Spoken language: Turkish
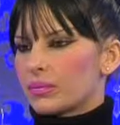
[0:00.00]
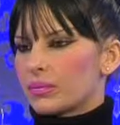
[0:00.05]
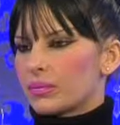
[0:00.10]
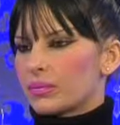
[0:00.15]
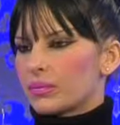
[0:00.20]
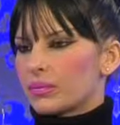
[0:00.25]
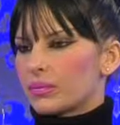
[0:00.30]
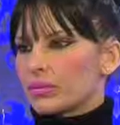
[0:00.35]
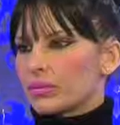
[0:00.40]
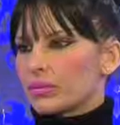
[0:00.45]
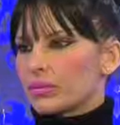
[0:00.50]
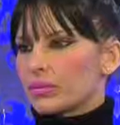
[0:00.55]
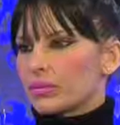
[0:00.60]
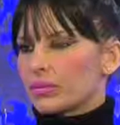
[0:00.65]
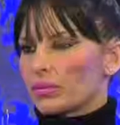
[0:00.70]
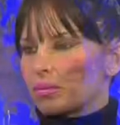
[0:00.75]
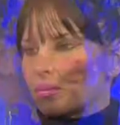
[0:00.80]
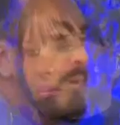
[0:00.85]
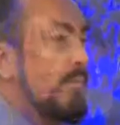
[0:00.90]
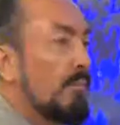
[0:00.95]
Fakat bunu
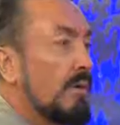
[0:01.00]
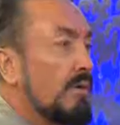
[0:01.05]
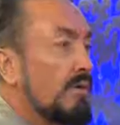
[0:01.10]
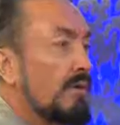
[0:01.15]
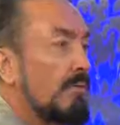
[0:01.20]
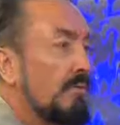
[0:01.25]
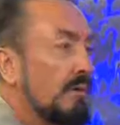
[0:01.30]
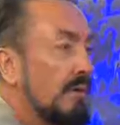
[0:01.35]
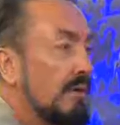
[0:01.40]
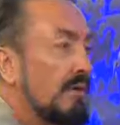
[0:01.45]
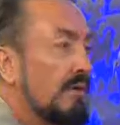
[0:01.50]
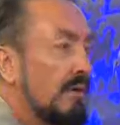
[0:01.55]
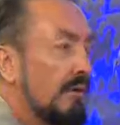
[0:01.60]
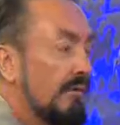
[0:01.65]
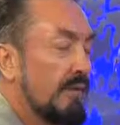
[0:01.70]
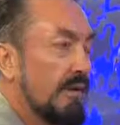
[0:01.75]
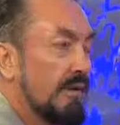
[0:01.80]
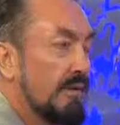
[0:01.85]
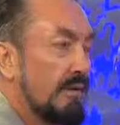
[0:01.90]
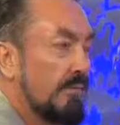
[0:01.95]
bambaşka bir dille
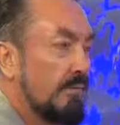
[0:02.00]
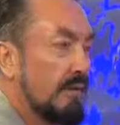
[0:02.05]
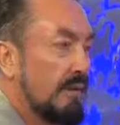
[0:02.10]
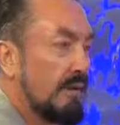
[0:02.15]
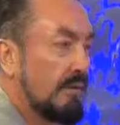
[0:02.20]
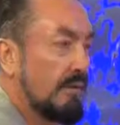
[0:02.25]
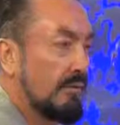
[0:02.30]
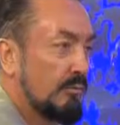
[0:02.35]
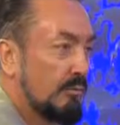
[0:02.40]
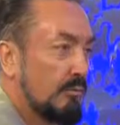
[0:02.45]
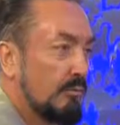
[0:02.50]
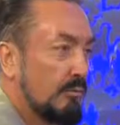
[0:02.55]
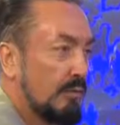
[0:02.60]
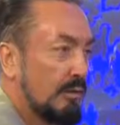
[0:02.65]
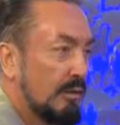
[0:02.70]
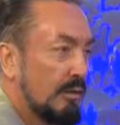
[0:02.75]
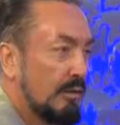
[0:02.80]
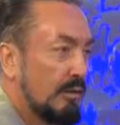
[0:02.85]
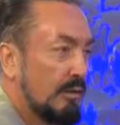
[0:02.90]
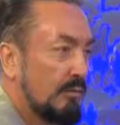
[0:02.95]
ifade etmek
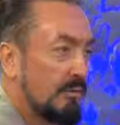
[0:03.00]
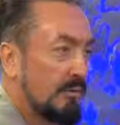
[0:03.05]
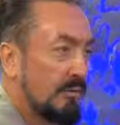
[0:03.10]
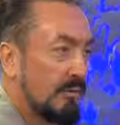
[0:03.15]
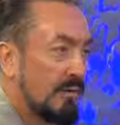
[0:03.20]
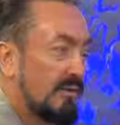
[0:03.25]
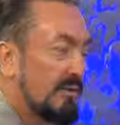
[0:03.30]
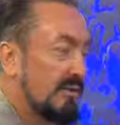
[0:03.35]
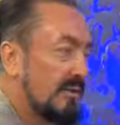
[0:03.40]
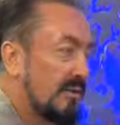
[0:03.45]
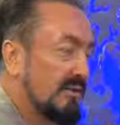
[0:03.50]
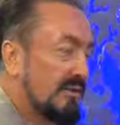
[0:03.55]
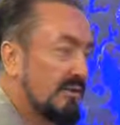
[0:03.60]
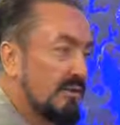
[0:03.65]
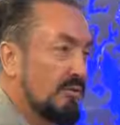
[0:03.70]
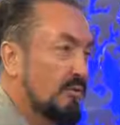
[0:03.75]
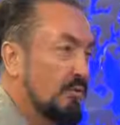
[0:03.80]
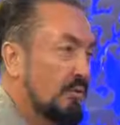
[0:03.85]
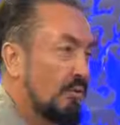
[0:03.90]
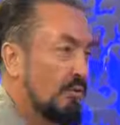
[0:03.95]
durumunda kalıyorlar. Yani sanki
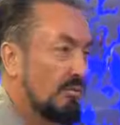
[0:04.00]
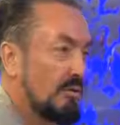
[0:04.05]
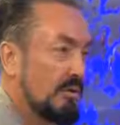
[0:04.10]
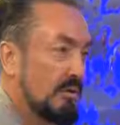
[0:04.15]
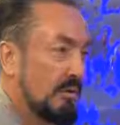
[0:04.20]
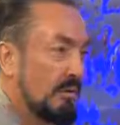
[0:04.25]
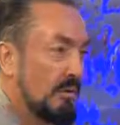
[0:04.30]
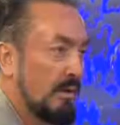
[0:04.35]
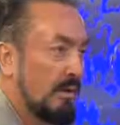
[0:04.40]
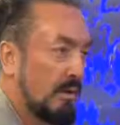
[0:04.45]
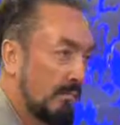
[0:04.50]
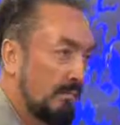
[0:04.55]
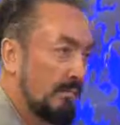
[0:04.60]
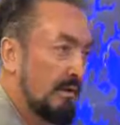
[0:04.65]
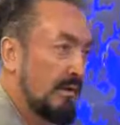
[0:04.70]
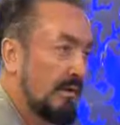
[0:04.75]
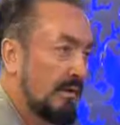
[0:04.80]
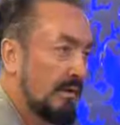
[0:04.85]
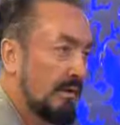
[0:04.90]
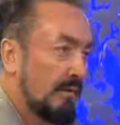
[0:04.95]
kızıyormuş gibi bir
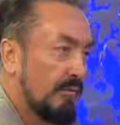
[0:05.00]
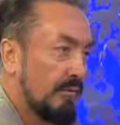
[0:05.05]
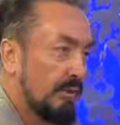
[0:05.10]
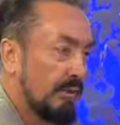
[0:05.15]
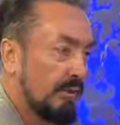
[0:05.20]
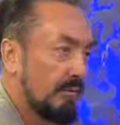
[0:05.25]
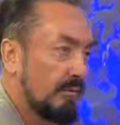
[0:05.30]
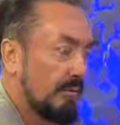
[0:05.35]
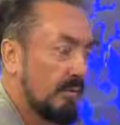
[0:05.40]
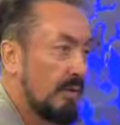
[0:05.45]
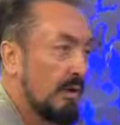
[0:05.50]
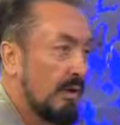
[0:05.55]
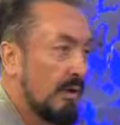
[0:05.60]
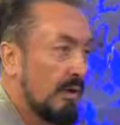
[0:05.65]
dille ifade ediyor.